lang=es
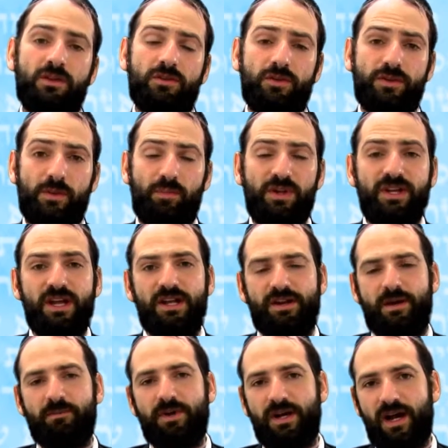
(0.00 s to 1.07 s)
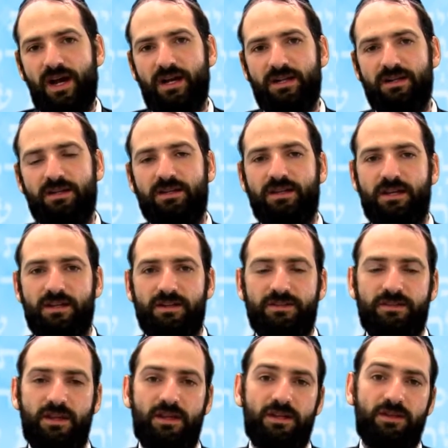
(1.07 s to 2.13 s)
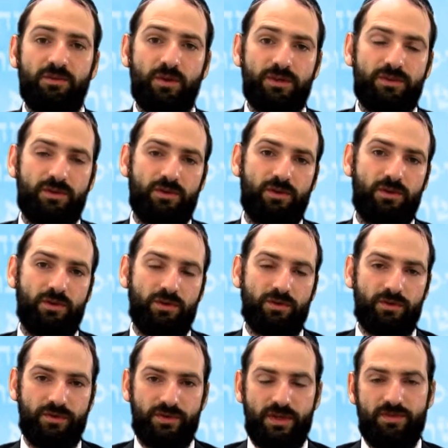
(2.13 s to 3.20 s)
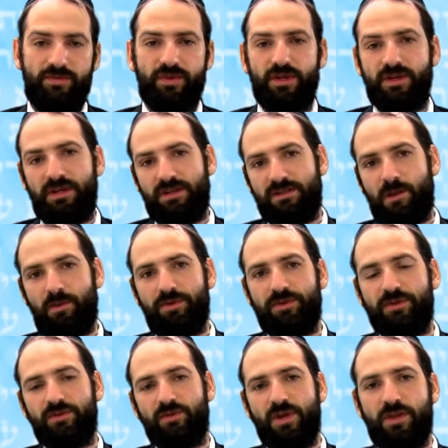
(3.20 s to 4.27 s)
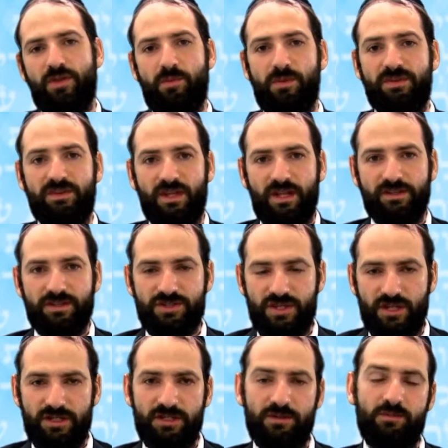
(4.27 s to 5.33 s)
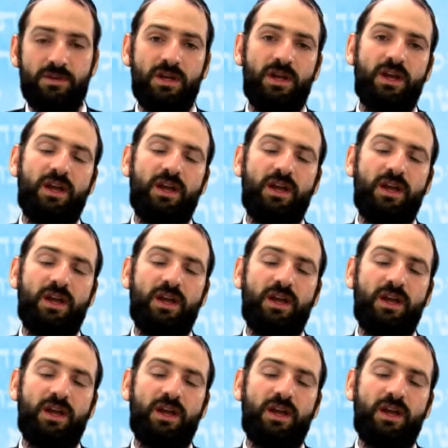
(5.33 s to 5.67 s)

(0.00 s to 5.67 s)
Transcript: Nos explica el Ramjal que el, nuestro Sefer que estamos estudiando, y Yesharim,